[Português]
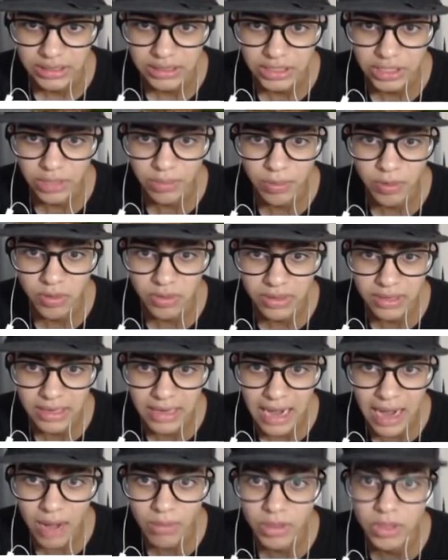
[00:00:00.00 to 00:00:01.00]
Tipo,
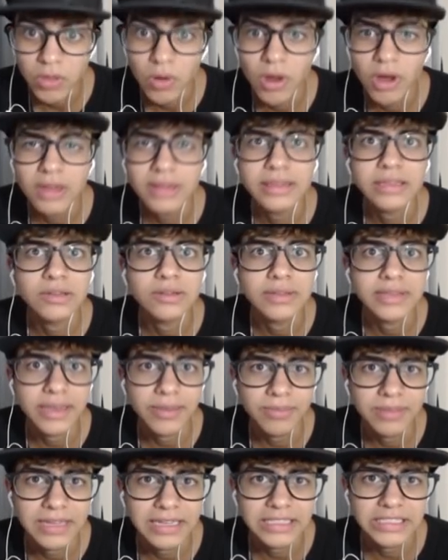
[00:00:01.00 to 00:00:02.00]
calma, então, nota, o
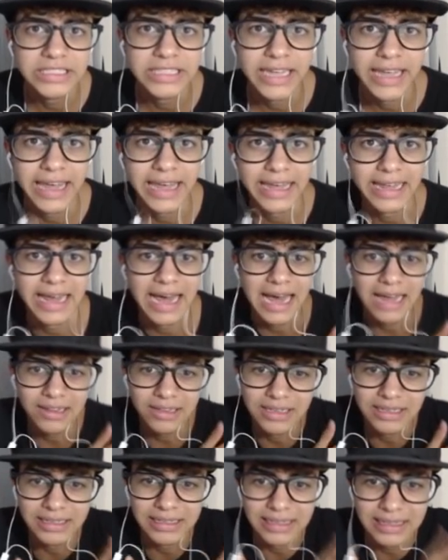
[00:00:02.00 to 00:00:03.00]
tempo tá você... gerado
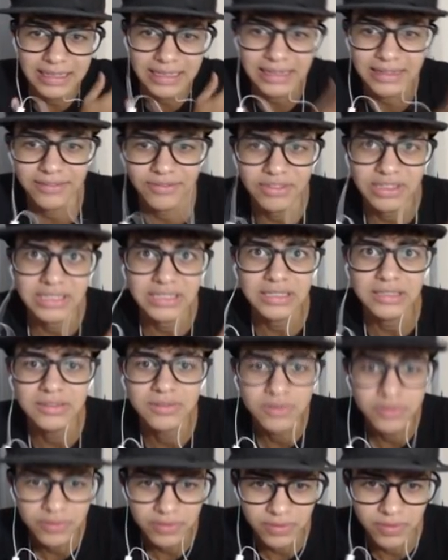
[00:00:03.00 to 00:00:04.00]
aqui, tô tá fazendo
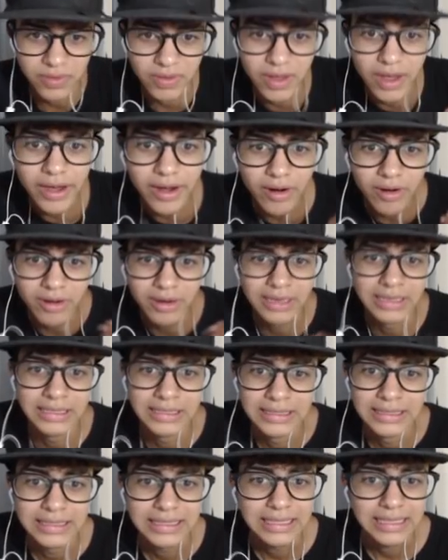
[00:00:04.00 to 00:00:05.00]
frio.
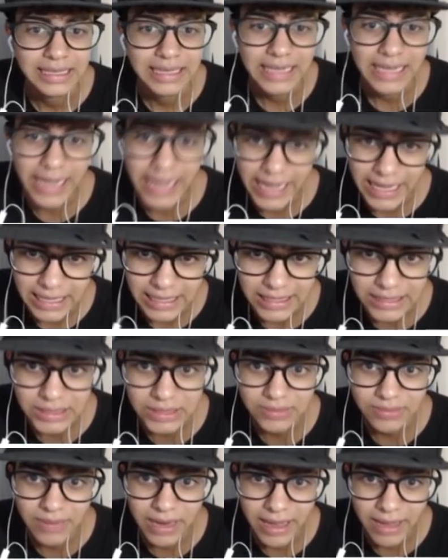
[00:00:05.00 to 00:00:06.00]
Que é isso?
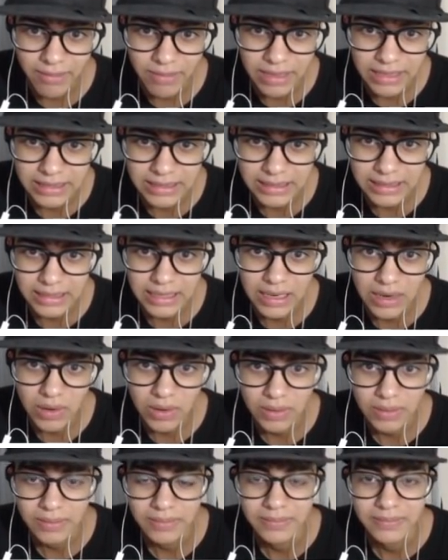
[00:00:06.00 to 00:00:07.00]
Mas, mas então.
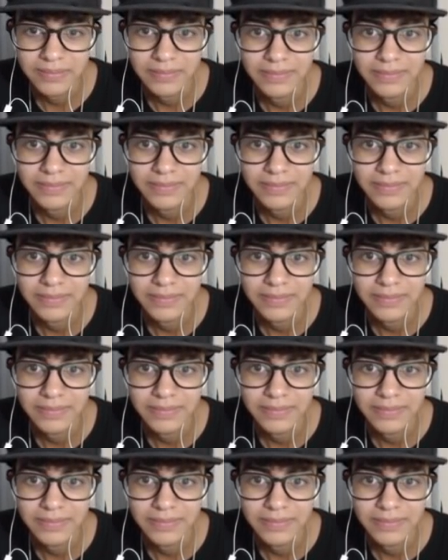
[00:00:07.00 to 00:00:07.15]
Nossa,